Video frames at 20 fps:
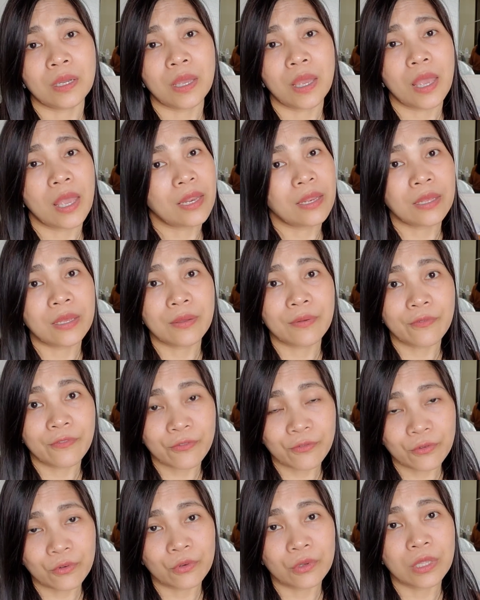any
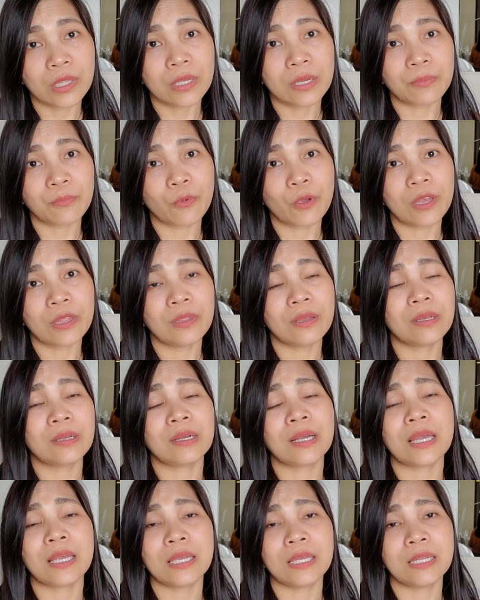food na
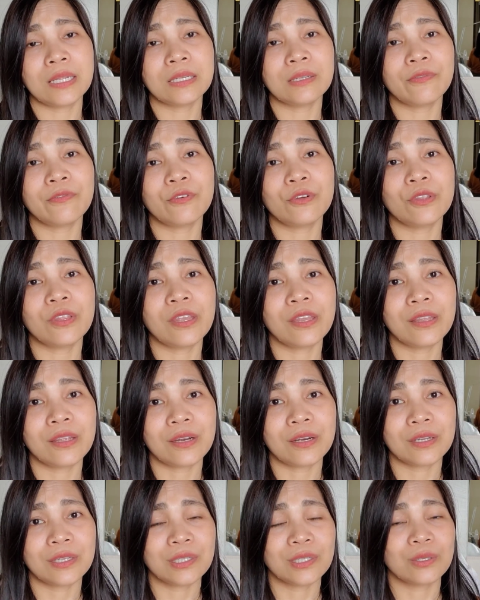pwedeng kainin for
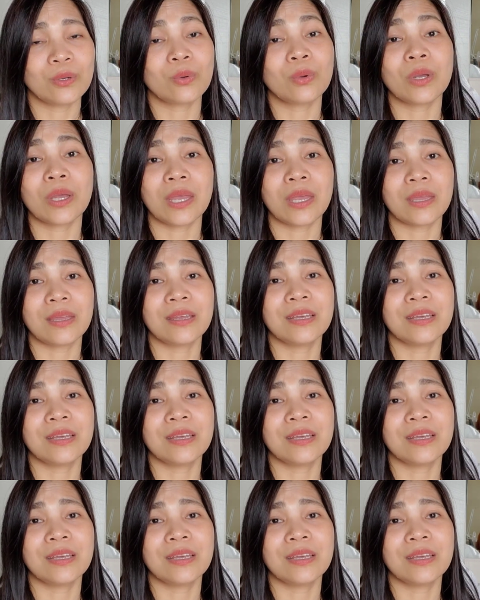dinner, it's okay.